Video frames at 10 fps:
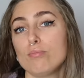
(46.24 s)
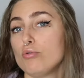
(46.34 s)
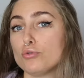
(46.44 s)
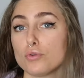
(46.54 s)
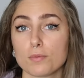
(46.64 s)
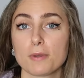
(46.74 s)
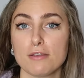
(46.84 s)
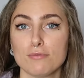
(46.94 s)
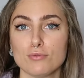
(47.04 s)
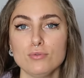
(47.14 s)
plus tôt que
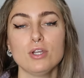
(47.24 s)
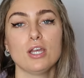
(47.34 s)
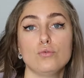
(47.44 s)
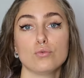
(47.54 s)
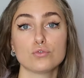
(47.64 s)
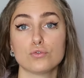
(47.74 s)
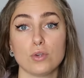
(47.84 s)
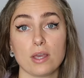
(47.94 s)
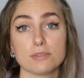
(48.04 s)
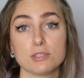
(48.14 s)
prévu donc je
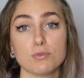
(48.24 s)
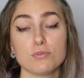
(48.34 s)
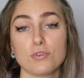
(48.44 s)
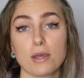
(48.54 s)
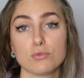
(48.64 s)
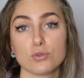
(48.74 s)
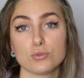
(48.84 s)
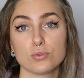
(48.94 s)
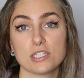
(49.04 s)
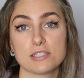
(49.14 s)
voulais un petit peu vous faire mon
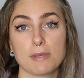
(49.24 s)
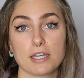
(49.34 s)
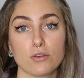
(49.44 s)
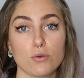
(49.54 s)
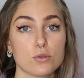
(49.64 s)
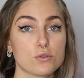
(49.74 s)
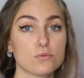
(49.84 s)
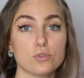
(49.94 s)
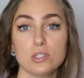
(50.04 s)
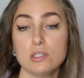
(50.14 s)
retour d'expérience,
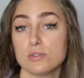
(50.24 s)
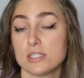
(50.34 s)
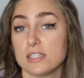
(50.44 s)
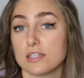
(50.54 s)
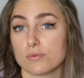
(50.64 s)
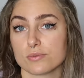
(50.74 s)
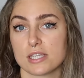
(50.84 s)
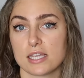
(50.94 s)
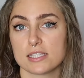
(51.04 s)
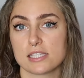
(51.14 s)
vous donner aussi des
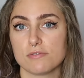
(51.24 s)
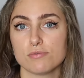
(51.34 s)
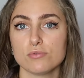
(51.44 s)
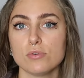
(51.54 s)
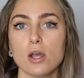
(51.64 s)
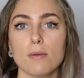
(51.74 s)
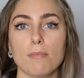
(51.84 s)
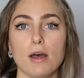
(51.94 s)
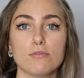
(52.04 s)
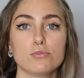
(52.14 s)
conseils si vous,
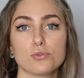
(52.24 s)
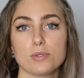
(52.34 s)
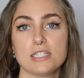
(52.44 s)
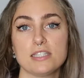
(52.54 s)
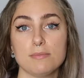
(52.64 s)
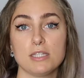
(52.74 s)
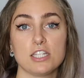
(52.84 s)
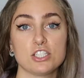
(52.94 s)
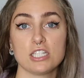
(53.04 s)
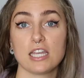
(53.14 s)
bah, vous souhaitez
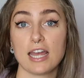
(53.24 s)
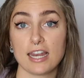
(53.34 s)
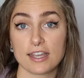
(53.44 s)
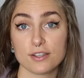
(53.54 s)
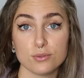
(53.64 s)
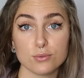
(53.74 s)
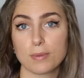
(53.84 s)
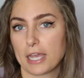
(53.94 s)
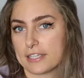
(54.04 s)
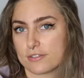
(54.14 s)
déménager à La Réunion
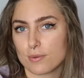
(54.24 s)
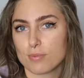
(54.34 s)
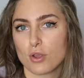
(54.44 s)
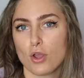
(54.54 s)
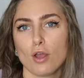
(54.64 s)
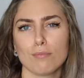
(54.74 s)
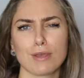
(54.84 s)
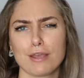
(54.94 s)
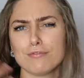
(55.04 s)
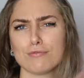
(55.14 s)
par exemple.
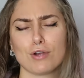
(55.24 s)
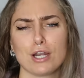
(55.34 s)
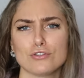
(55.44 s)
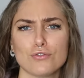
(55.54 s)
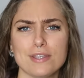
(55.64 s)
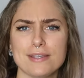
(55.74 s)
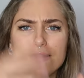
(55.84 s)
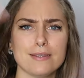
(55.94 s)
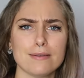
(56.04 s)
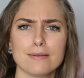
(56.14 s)
Bref voilà je
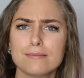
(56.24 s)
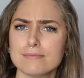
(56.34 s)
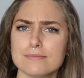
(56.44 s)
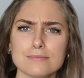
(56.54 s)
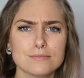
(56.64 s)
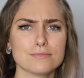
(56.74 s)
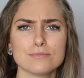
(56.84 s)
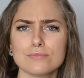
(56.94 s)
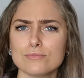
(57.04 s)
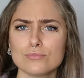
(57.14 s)
vais
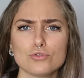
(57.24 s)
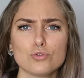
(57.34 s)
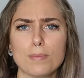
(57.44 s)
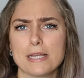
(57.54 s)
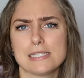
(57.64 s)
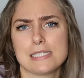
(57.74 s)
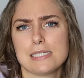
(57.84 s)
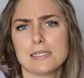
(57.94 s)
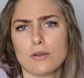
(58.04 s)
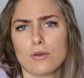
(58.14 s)
tout
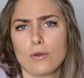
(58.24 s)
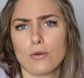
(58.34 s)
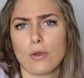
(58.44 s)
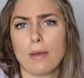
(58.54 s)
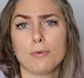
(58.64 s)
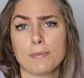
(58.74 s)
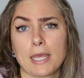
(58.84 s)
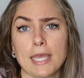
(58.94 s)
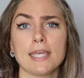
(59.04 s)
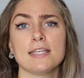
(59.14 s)
passer euh, à peu
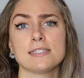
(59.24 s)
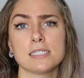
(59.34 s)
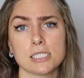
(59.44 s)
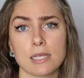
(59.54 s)
près et si